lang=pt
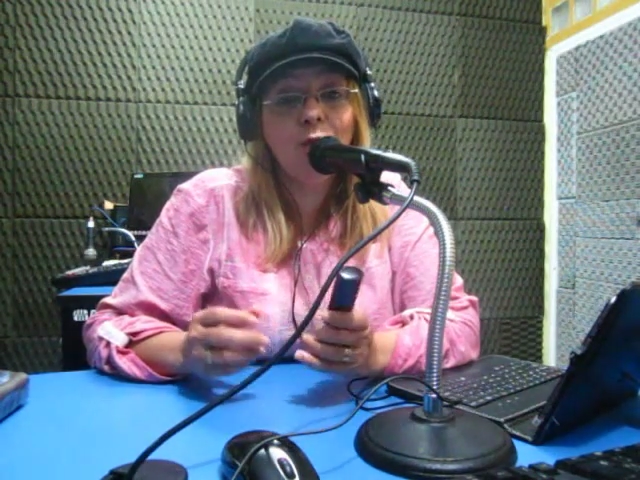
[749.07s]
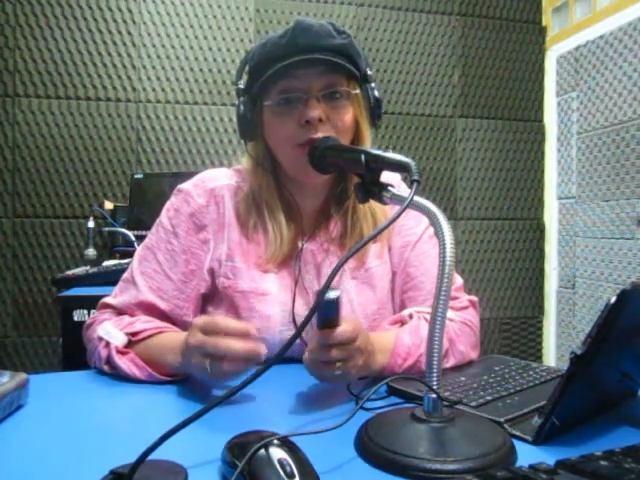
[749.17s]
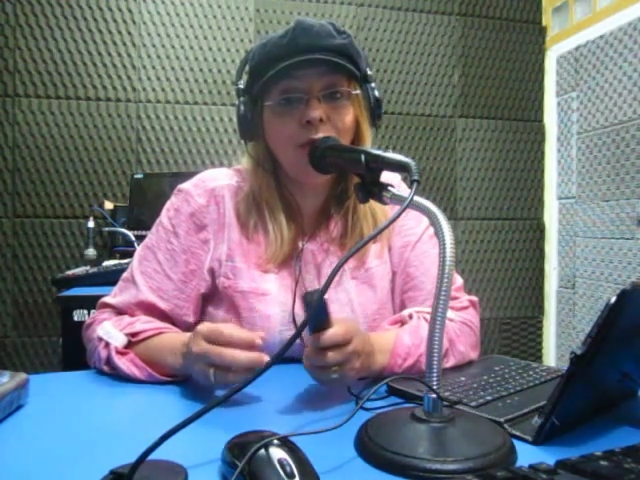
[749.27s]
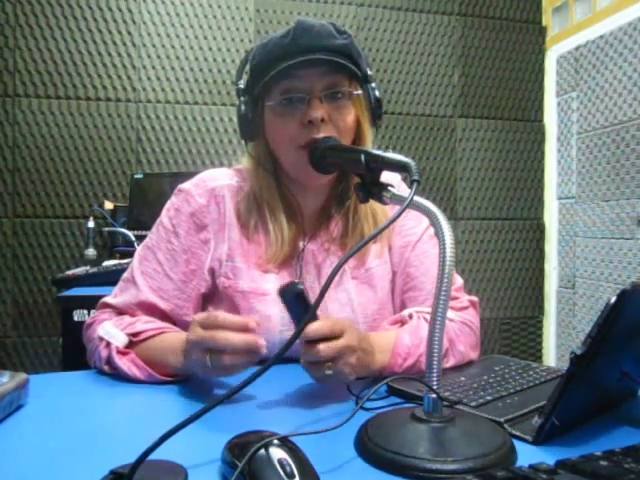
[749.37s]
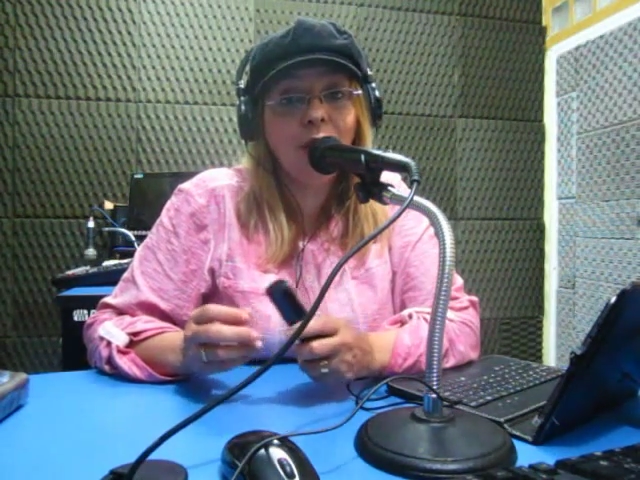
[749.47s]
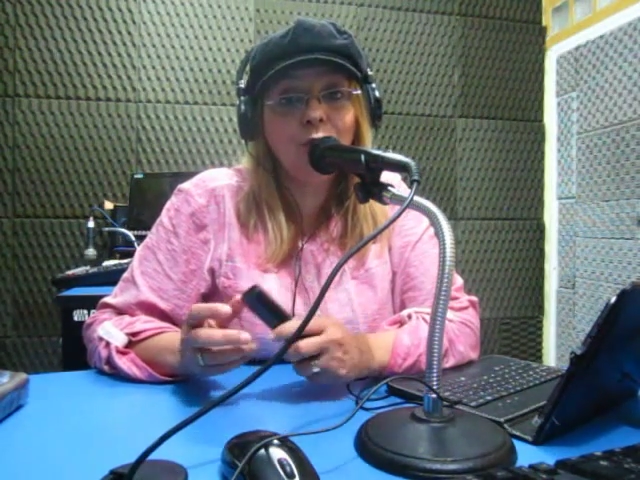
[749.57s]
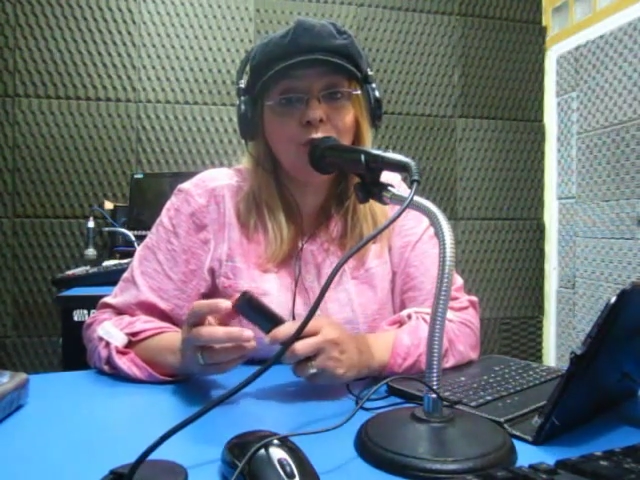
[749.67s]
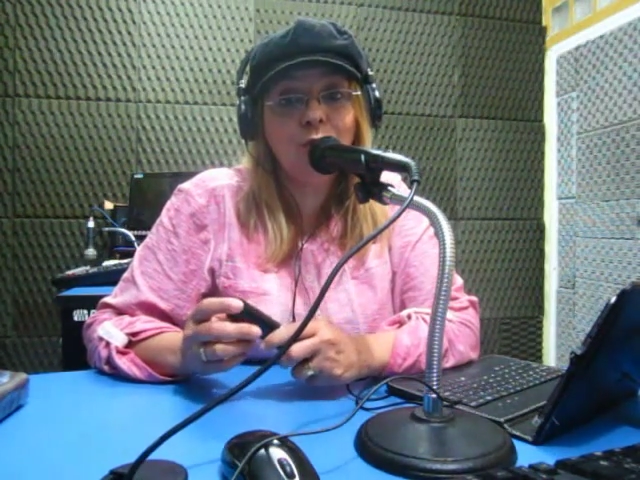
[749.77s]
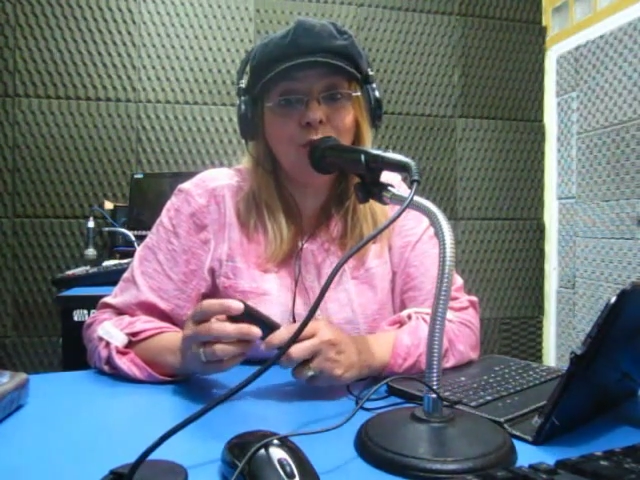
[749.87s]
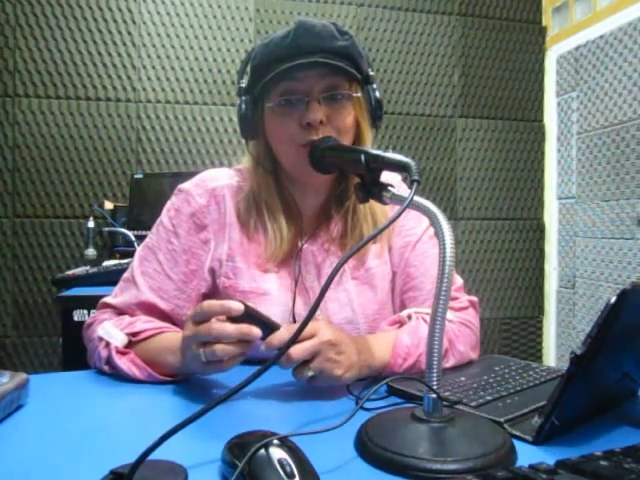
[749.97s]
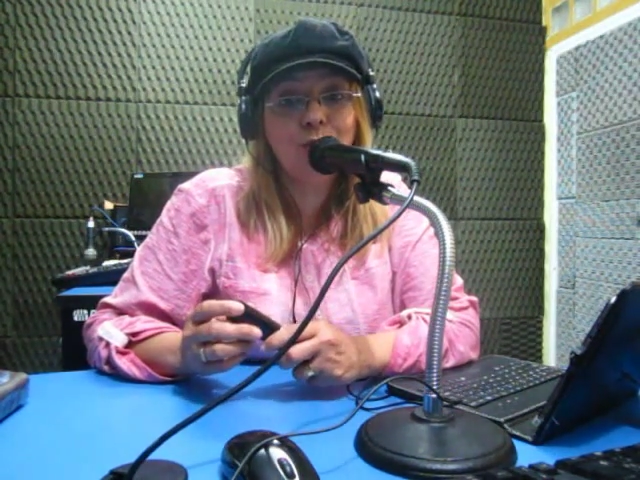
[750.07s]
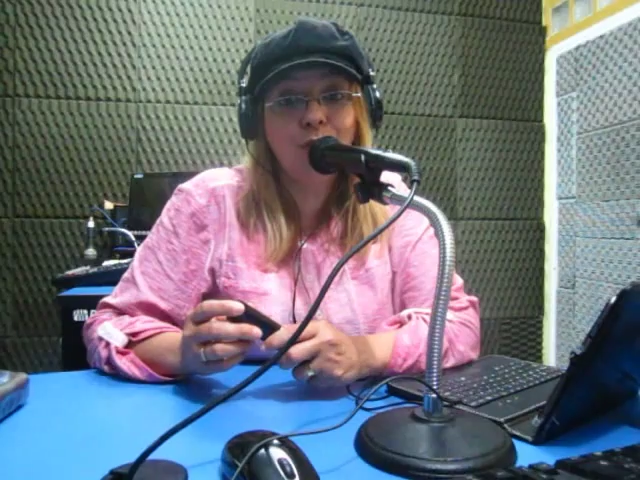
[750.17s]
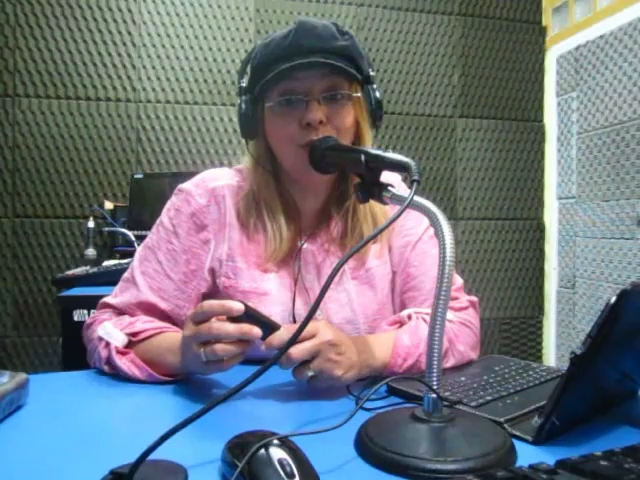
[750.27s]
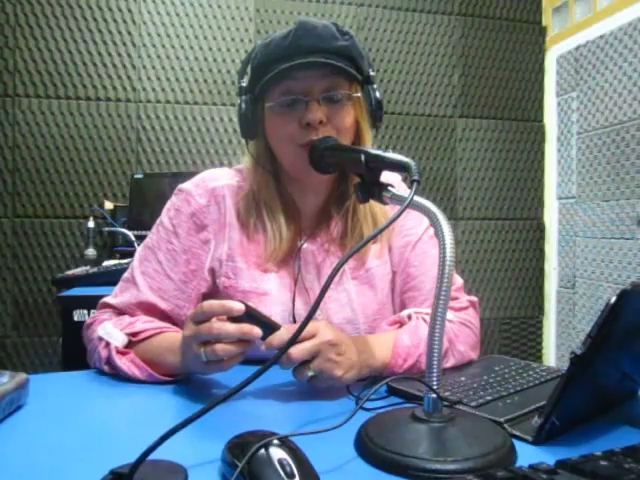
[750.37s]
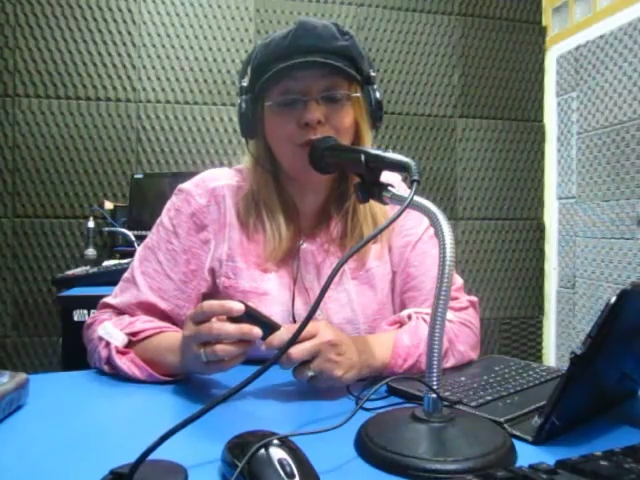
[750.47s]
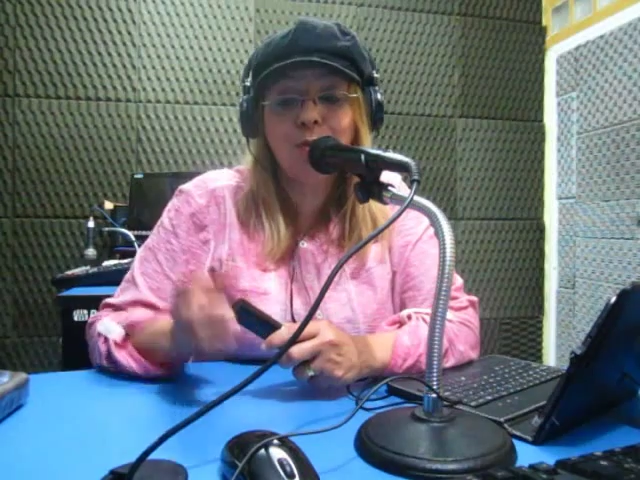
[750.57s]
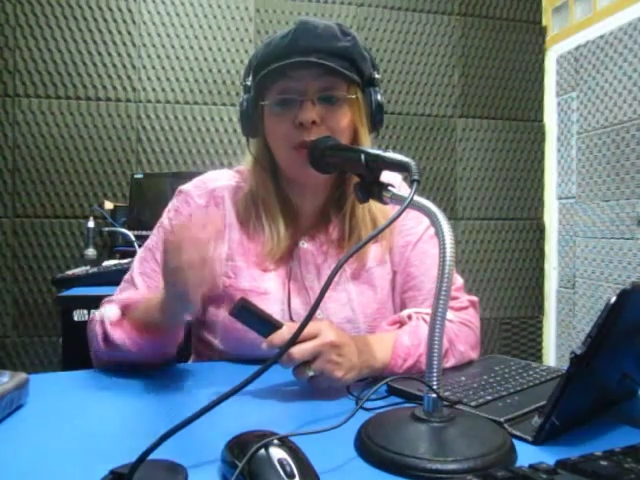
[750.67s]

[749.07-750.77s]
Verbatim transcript: convivendo uns com os outros.